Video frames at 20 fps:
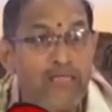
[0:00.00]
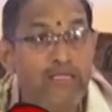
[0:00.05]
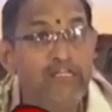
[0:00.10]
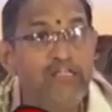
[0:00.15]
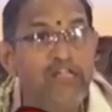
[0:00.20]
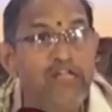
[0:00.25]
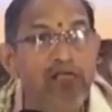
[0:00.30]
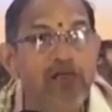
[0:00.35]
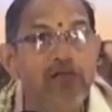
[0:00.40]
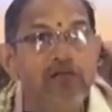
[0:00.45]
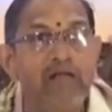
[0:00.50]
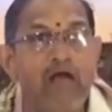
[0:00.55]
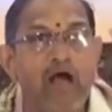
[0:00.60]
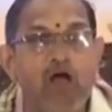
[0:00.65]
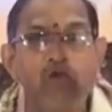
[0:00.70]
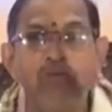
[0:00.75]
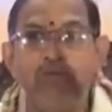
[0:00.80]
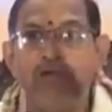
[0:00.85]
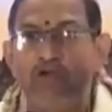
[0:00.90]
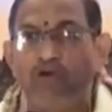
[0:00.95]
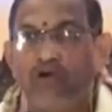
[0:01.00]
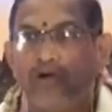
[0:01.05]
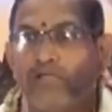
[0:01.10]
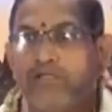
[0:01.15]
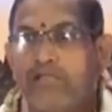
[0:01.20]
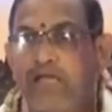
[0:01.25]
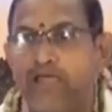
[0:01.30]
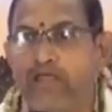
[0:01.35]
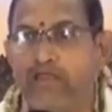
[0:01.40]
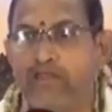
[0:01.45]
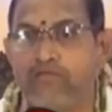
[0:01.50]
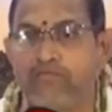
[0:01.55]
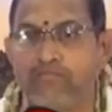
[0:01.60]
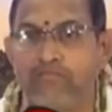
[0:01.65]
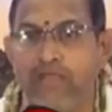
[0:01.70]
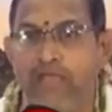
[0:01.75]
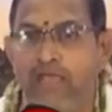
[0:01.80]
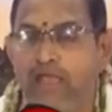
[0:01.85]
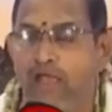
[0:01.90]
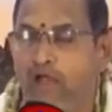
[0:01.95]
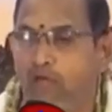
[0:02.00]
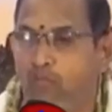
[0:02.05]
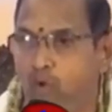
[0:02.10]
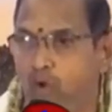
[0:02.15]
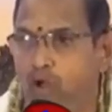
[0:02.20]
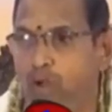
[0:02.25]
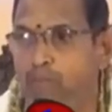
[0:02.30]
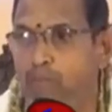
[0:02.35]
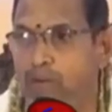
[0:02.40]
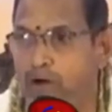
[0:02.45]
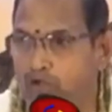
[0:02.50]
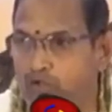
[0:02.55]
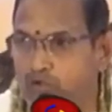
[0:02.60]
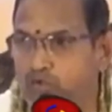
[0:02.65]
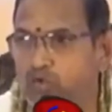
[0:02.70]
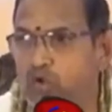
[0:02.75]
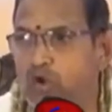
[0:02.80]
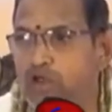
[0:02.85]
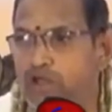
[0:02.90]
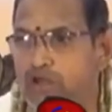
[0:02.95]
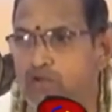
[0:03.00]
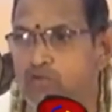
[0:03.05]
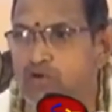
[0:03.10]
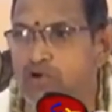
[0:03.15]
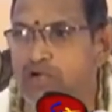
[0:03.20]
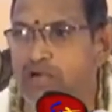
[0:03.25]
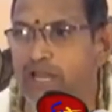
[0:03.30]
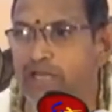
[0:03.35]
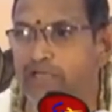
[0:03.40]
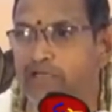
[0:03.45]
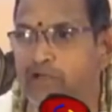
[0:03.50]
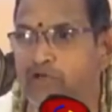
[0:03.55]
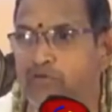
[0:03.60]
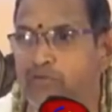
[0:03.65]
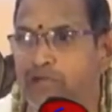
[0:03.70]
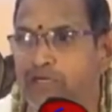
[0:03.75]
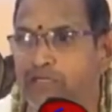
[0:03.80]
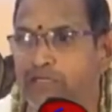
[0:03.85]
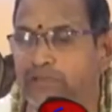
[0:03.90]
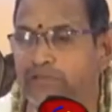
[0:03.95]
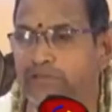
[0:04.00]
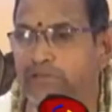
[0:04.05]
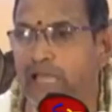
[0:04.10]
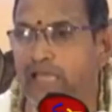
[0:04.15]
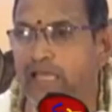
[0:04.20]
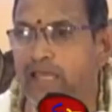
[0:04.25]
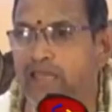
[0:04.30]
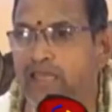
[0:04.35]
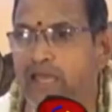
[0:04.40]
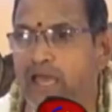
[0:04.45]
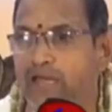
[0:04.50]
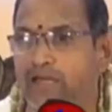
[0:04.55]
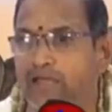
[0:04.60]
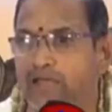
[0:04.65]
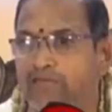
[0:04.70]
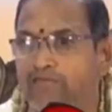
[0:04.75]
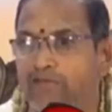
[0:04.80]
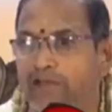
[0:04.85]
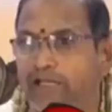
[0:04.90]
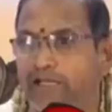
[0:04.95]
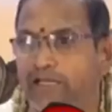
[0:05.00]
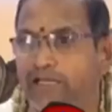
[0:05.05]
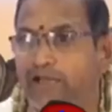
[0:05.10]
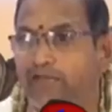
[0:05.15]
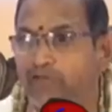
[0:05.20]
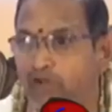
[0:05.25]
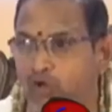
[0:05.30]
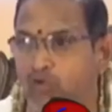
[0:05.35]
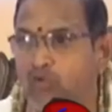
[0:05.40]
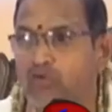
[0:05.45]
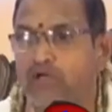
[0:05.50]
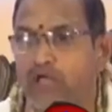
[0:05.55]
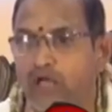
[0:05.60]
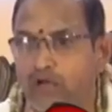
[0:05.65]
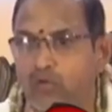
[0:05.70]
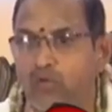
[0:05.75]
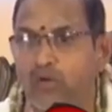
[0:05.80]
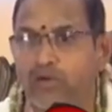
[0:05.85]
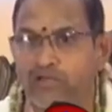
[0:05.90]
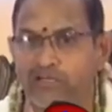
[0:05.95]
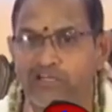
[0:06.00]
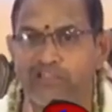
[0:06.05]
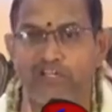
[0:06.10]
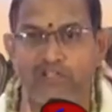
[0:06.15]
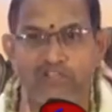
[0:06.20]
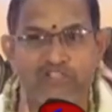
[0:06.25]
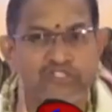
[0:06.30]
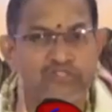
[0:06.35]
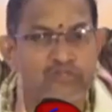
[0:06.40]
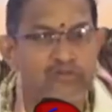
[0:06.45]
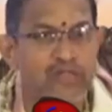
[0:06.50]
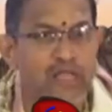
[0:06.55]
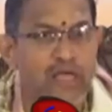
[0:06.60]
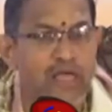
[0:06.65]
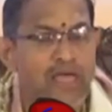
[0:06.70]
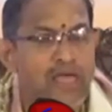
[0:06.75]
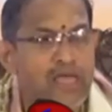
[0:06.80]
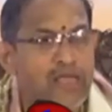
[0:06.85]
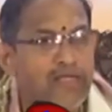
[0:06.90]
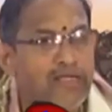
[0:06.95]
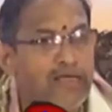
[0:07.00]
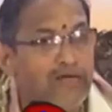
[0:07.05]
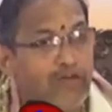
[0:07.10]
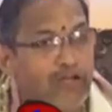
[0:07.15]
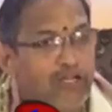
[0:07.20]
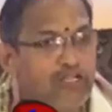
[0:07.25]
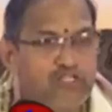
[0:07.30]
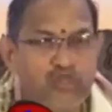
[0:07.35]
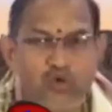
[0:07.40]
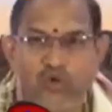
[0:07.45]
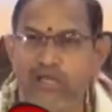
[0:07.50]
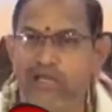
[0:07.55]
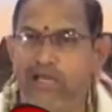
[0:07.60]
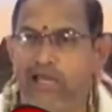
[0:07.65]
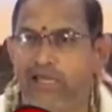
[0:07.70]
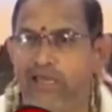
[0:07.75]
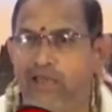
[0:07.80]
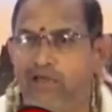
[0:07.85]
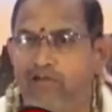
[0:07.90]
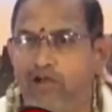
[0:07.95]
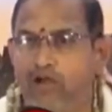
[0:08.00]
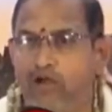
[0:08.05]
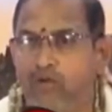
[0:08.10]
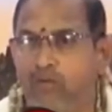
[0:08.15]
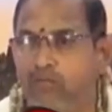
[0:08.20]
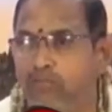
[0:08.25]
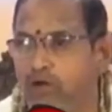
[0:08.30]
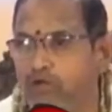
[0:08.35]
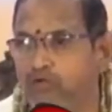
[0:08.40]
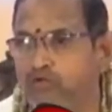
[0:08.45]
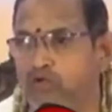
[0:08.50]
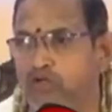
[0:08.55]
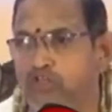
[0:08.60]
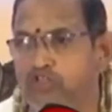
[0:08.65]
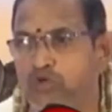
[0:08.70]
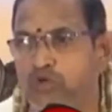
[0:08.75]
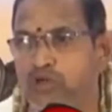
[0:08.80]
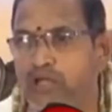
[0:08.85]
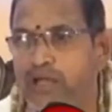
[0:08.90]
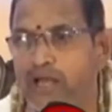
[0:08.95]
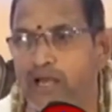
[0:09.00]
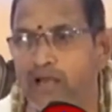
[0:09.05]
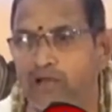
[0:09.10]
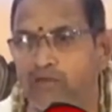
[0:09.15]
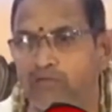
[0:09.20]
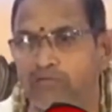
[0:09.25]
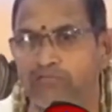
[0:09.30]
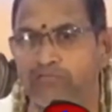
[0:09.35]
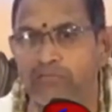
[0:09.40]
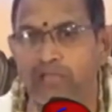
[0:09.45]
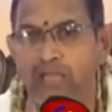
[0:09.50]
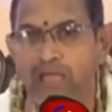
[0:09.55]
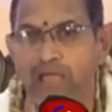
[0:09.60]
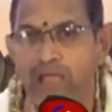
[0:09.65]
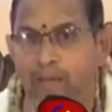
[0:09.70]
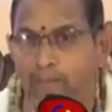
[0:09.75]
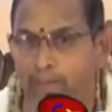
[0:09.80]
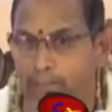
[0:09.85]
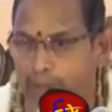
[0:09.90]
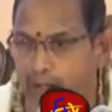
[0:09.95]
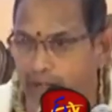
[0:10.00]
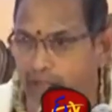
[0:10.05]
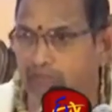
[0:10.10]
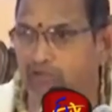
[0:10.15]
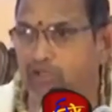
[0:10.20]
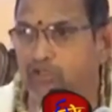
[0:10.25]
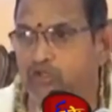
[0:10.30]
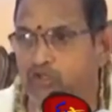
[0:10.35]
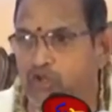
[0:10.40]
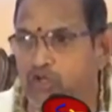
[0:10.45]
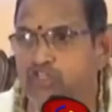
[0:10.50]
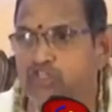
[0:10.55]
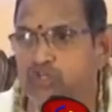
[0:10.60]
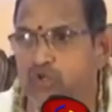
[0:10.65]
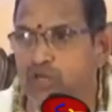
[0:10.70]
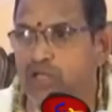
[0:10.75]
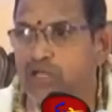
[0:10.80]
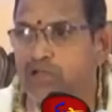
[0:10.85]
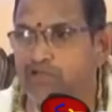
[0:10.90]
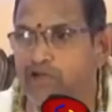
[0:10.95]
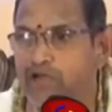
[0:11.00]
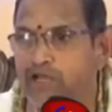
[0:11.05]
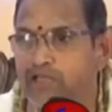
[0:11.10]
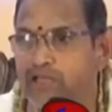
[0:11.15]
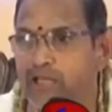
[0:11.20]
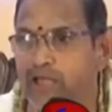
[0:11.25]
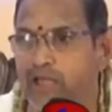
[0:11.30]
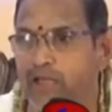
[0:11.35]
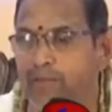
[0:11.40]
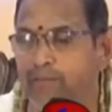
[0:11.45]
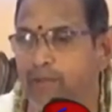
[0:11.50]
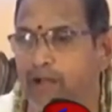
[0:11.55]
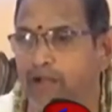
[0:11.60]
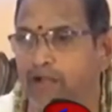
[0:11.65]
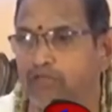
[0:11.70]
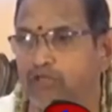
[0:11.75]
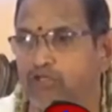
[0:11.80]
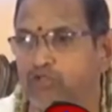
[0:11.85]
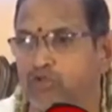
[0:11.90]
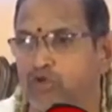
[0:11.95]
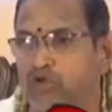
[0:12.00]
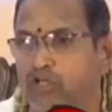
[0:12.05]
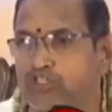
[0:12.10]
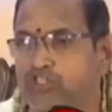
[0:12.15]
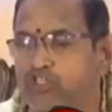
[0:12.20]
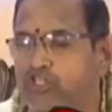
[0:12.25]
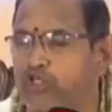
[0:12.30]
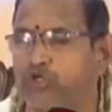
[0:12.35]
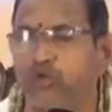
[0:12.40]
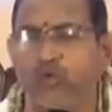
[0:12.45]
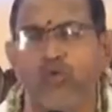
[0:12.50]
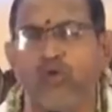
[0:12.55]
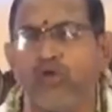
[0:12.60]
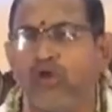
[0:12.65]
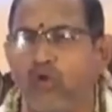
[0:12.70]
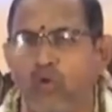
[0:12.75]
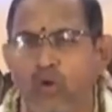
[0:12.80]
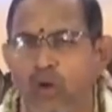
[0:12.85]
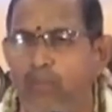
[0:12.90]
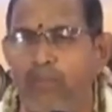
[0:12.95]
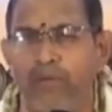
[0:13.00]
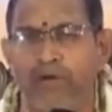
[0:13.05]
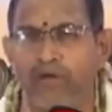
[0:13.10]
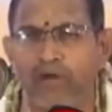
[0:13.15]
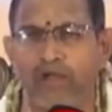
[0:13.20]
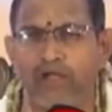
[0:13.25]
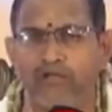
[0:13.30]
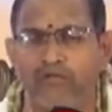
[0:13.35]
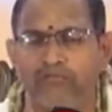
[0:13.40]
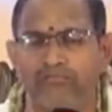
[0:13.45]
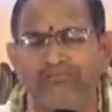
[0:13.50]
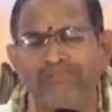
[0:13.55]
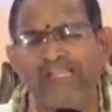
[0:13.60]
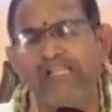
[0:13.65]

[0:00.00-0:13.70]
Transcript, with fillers: ఇది హనుమ యొక్క ధైర్యం ఒక భక్తుడికి ఉండేటటువంటి ధైర్యానికి వెనక ఎవరుంటారు అన్నది తెలుస్తుంది ఎవరి జోలికైనా వెళ్ళు భక్తుడి జోలికి వెళ్ళకు భగవంతుడి జోలికి వెడితే భగవంతుడికి చటుక్కున కోపం రాదు